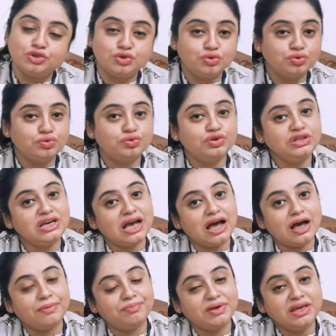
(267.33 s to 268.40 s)
তুই
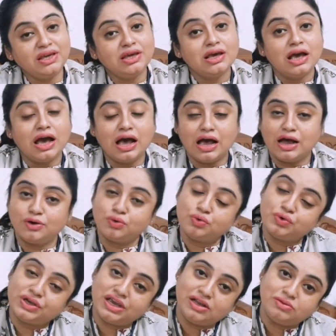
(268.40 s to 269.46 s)
আমি আর ও
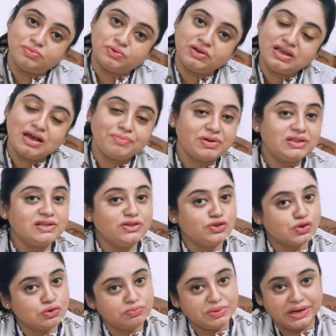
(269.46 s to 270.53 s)
খেলবো হ্যাঁ আমরা
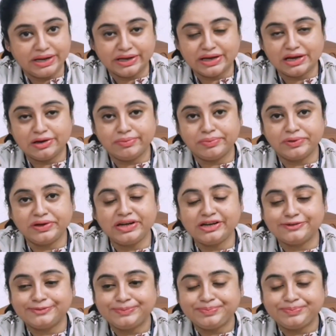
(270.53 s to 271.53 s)
তিনজন মেলে খেলবো হ্যাঁ